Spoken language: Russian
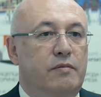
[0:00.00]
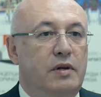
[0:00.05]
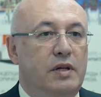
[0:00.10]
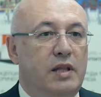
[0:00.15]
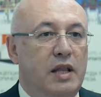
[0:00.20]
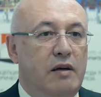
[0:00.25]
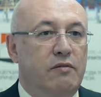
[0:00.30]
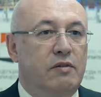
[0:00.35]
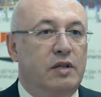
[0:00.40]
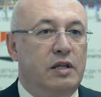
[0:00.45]

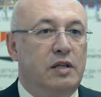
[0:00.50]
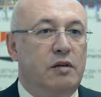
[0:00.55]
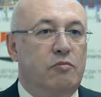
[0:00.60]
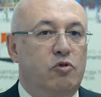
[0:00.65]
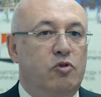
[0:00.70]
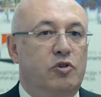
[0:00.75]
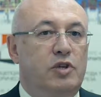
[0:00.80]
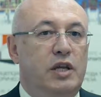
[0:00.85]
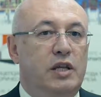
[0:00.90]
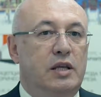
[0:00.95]
главное
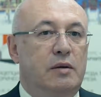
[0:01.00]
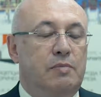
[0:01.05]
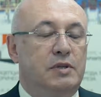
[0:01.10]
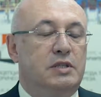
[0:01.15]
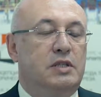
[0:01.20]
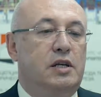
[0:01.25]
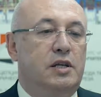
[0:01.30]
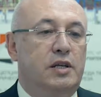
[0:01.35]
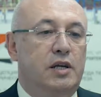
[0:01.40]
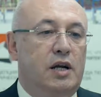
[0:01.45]
наблюдение
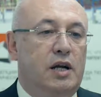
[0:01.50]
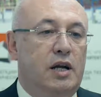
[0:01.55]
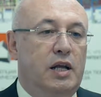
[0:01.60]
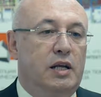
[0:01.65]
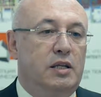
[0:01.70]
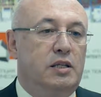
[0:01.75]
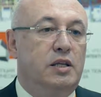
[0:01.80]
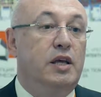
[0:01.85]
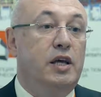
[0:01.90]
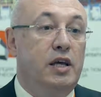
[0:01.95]
последних
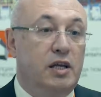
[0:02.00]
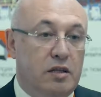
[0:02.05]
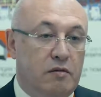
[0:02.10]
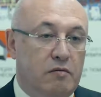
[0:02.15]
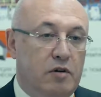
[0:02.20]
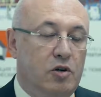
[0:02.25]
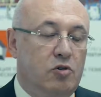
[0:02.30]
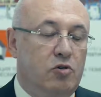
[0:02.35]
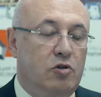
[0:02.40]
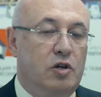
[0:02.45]
лет и
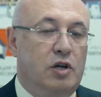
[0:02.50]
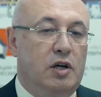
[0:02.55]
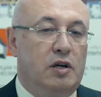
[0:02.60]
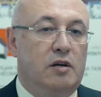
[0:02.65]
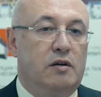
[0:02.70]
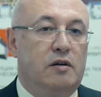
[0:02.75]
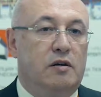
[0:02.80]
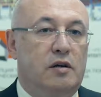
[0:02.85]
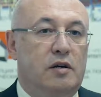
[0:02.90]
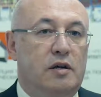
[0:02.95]
этого года
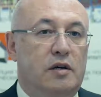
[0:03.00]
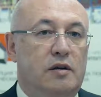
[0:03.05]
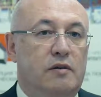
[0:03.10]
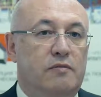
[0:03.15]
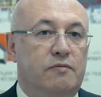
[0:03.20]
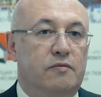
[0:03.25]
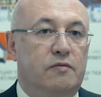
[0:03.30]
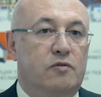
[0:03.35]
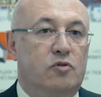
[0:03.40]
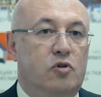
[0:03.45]

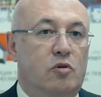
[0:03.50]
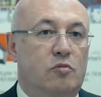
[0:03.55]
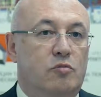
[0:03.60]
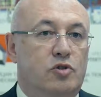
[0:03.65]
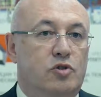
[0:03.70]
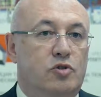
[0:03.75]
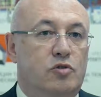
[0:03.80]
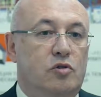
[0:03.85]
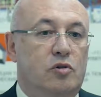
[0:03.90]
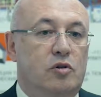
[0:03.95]
в том,
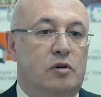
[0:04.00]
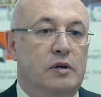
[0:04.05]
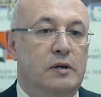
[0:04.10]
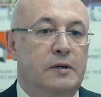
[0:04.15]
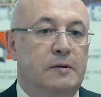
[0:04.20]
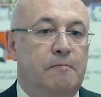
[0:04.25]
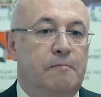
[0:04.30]
что